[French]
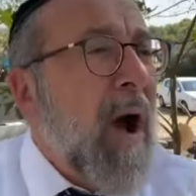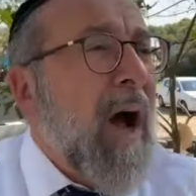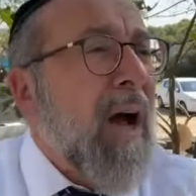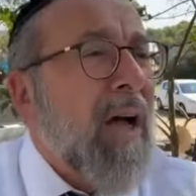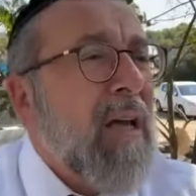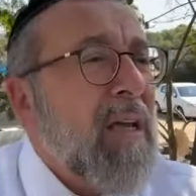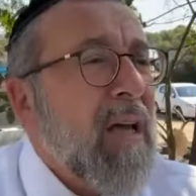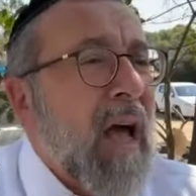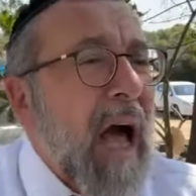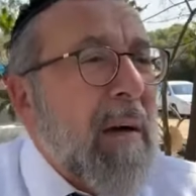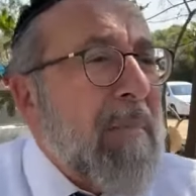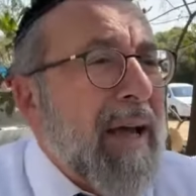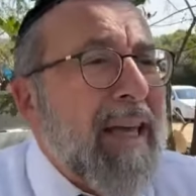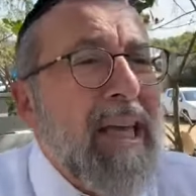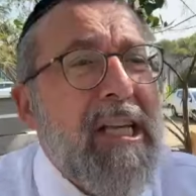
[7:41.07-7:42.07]
Dis-moi,
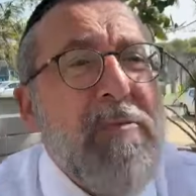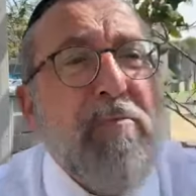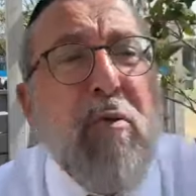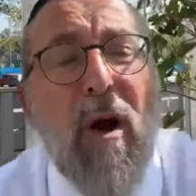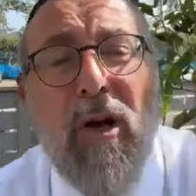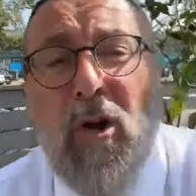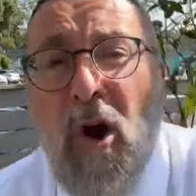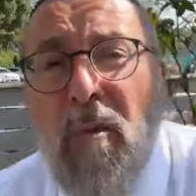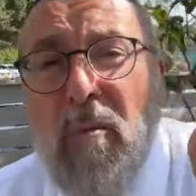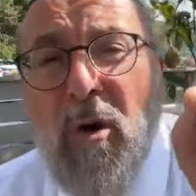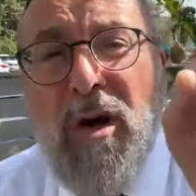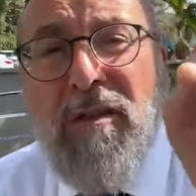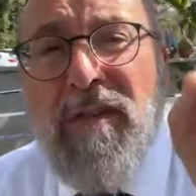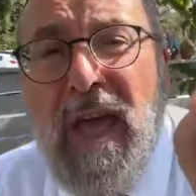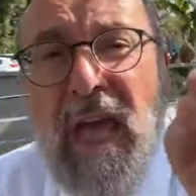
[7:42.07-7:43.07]
à
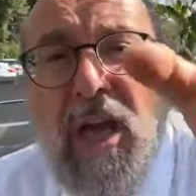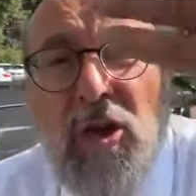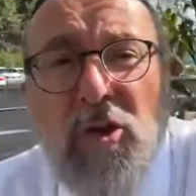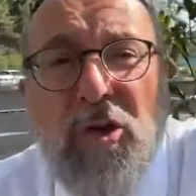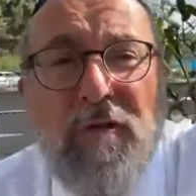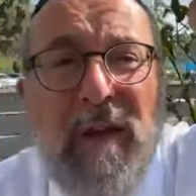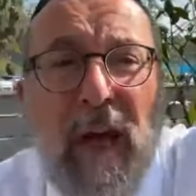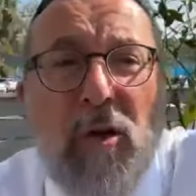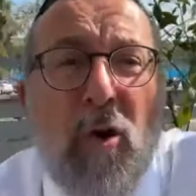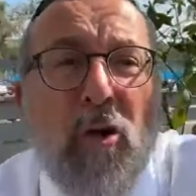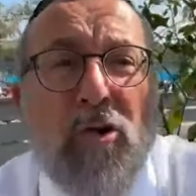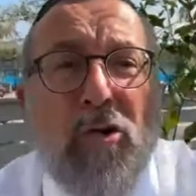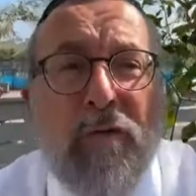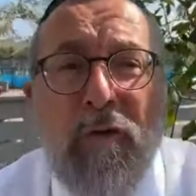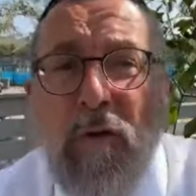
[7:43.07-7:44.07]
Olivier, tu viens
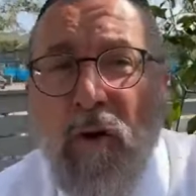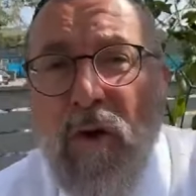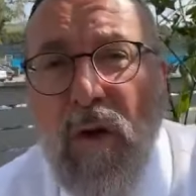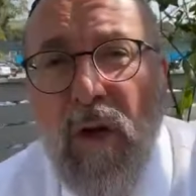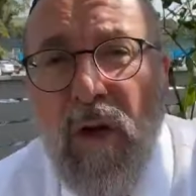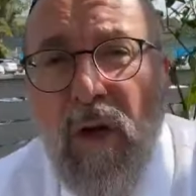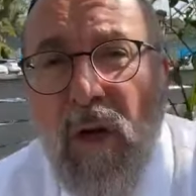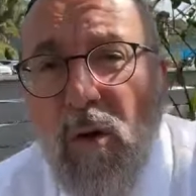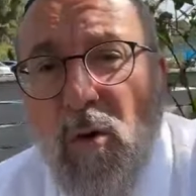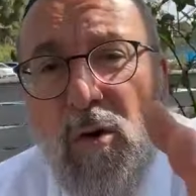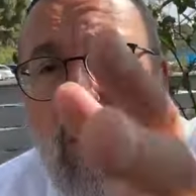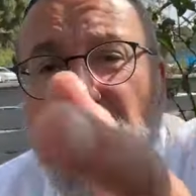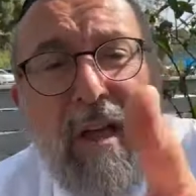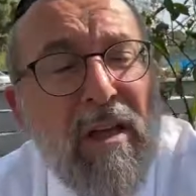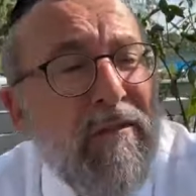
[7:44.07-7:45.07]
quand tu veux.
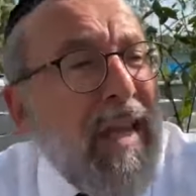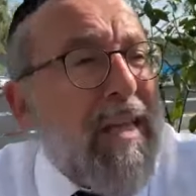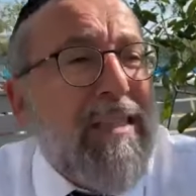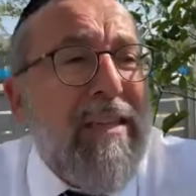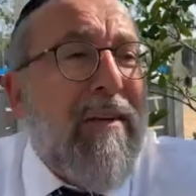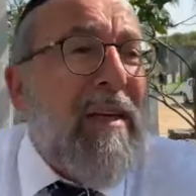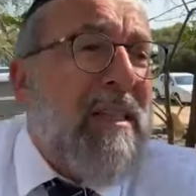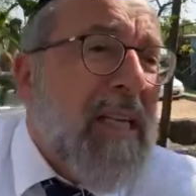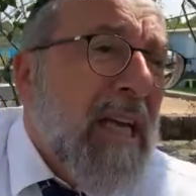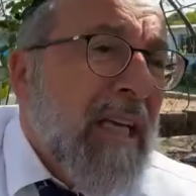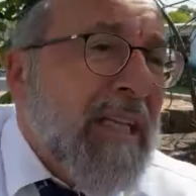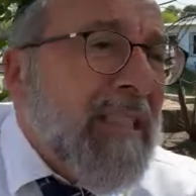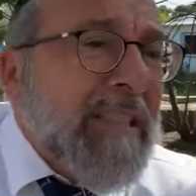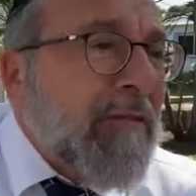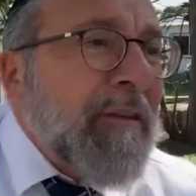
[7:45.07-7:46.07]
Ou, viens ici, viens
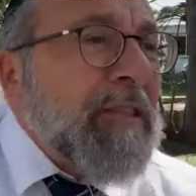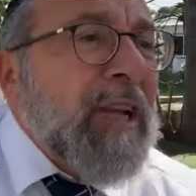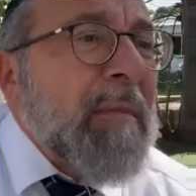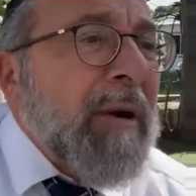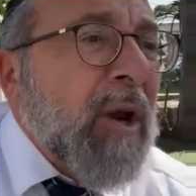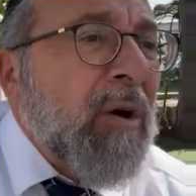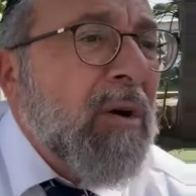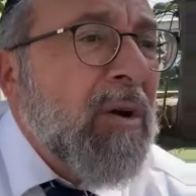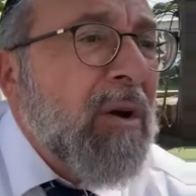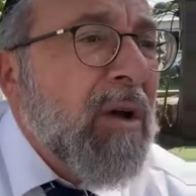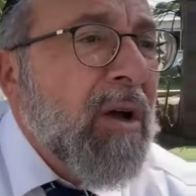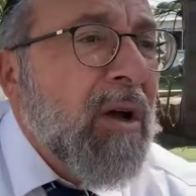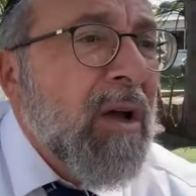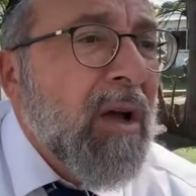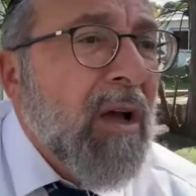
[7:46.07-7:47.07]
ici. Qu'est-ce que t'as fait jusqu'à maintenant
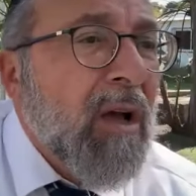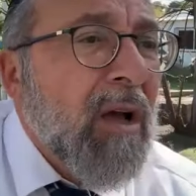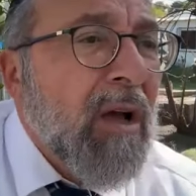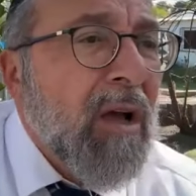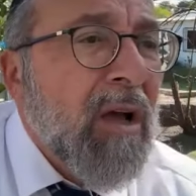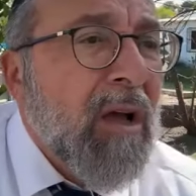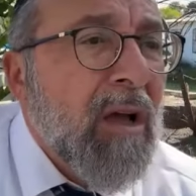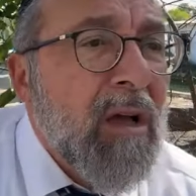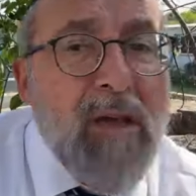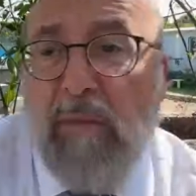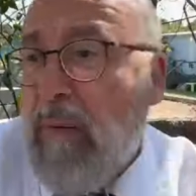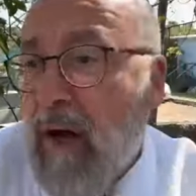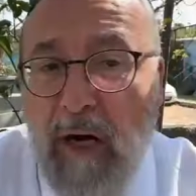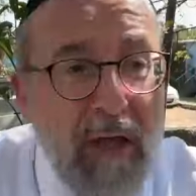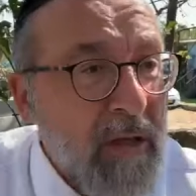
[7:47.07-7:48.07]

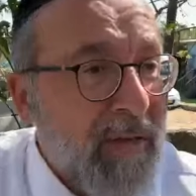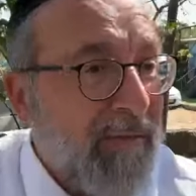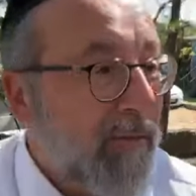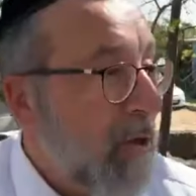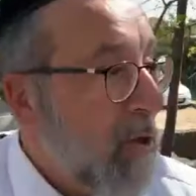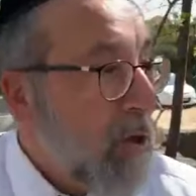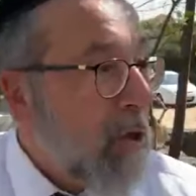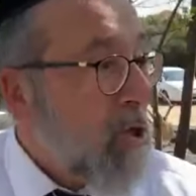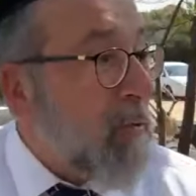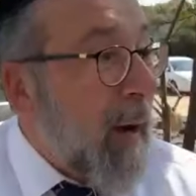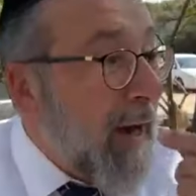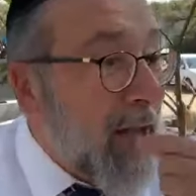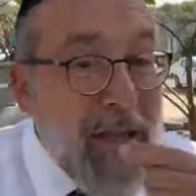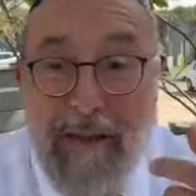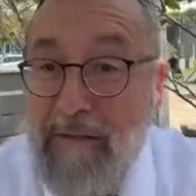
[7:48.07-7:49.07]
Il parlait.
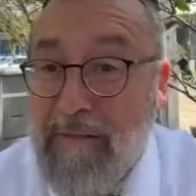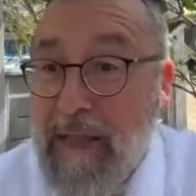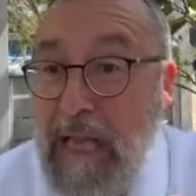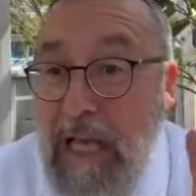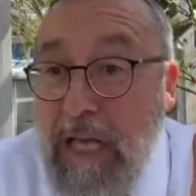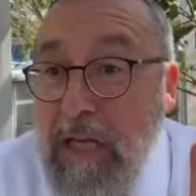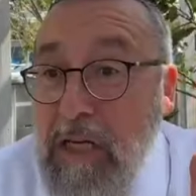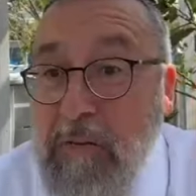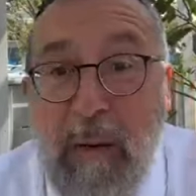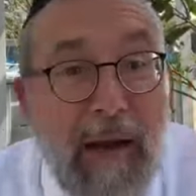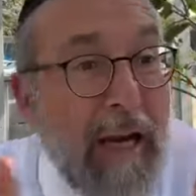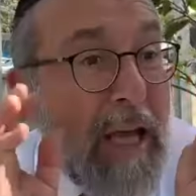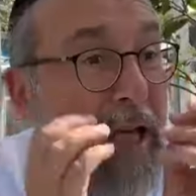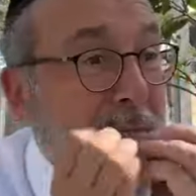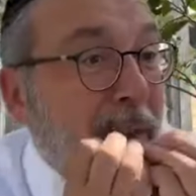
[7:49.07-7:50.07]
Je parlais.
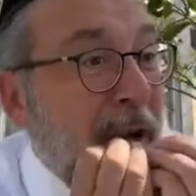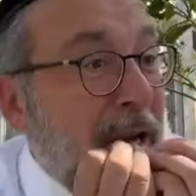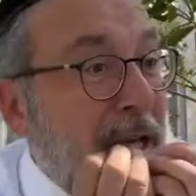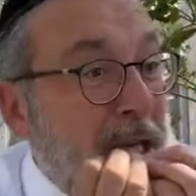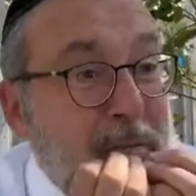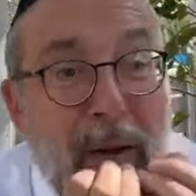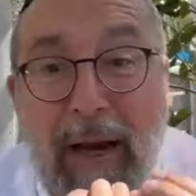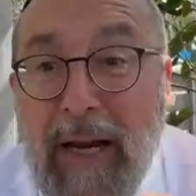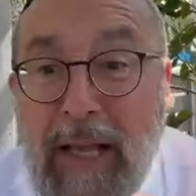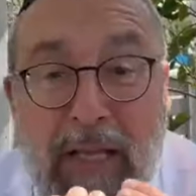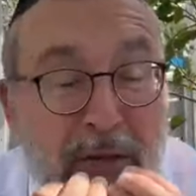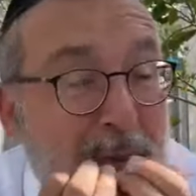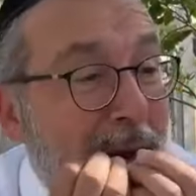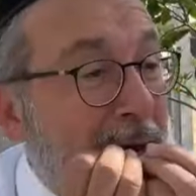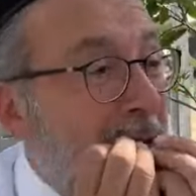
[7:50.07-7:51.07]
Je parlais, je parlais, je
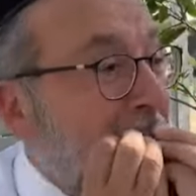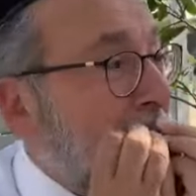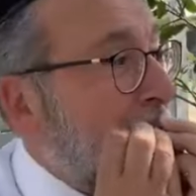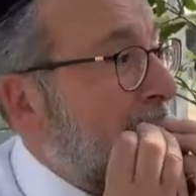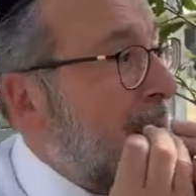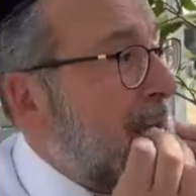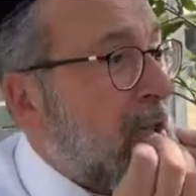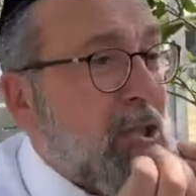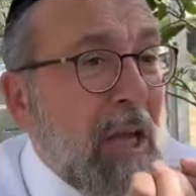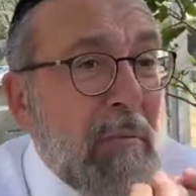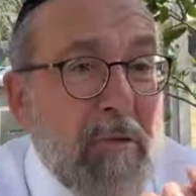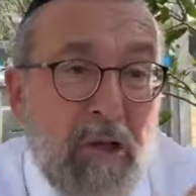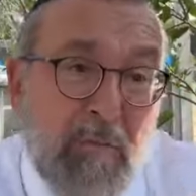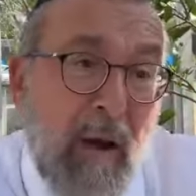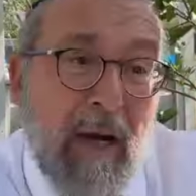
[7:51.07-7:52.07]
parlais, je parlais, je parlais, je parlais,
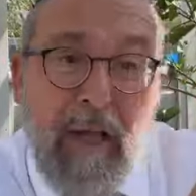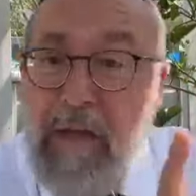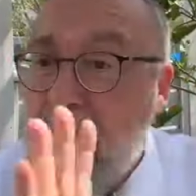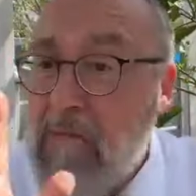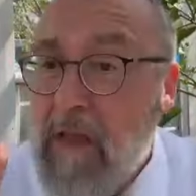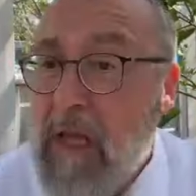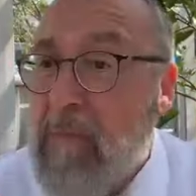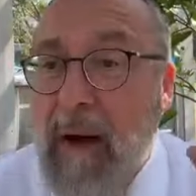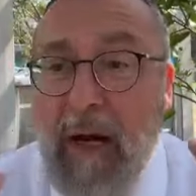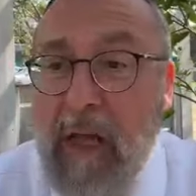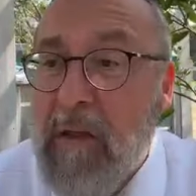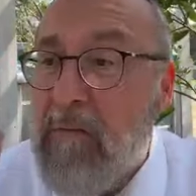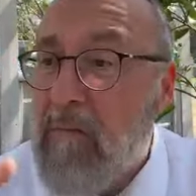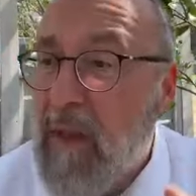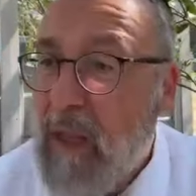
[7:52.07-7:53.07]
Hachem. Je parlais, il
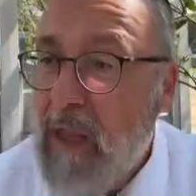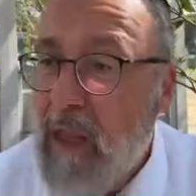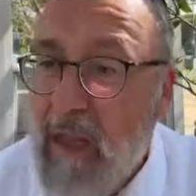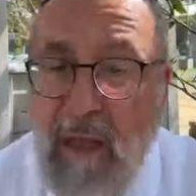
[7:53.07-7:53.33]
parlait.